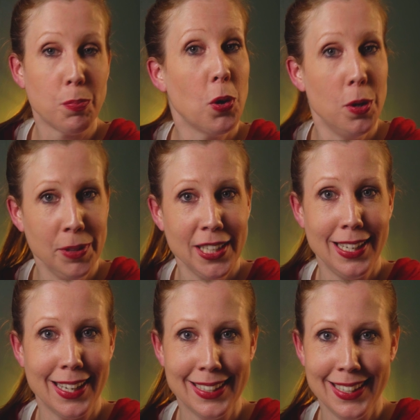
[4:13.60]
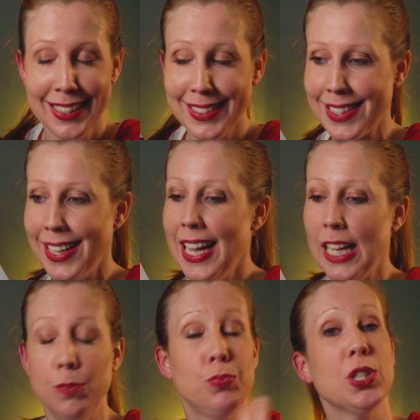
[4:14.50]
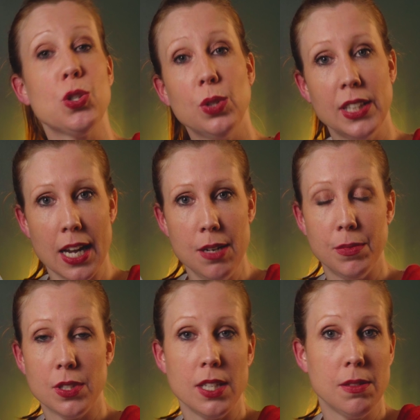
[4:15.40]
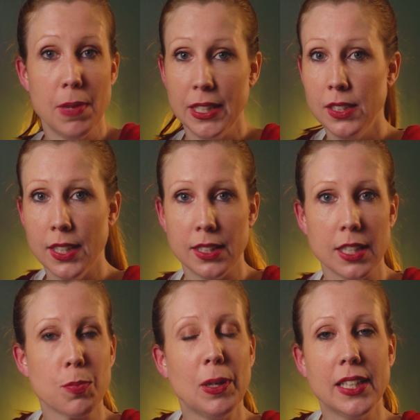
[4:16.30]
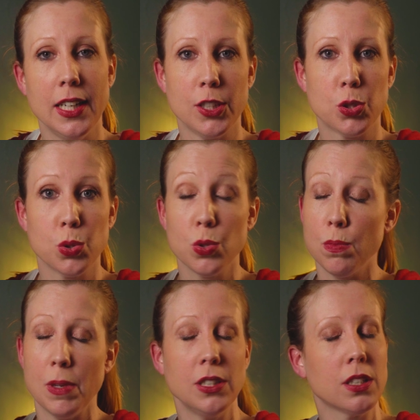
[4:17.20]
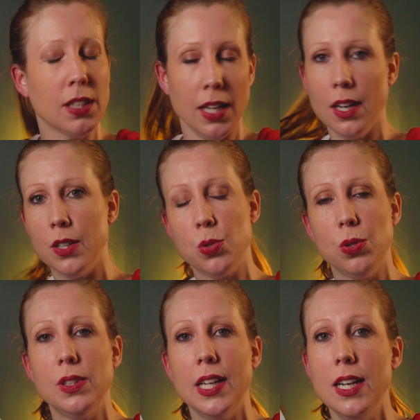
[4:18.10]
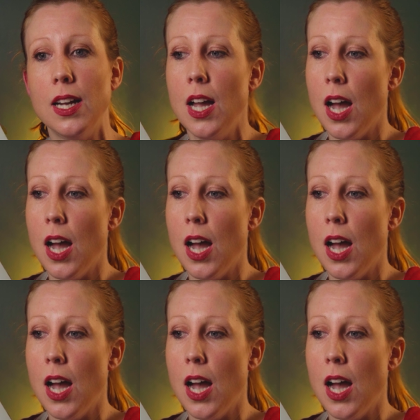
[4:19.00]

premier de la classe, et puis ce calme, cette manière d'expliquer les choses de manière très rationnelle,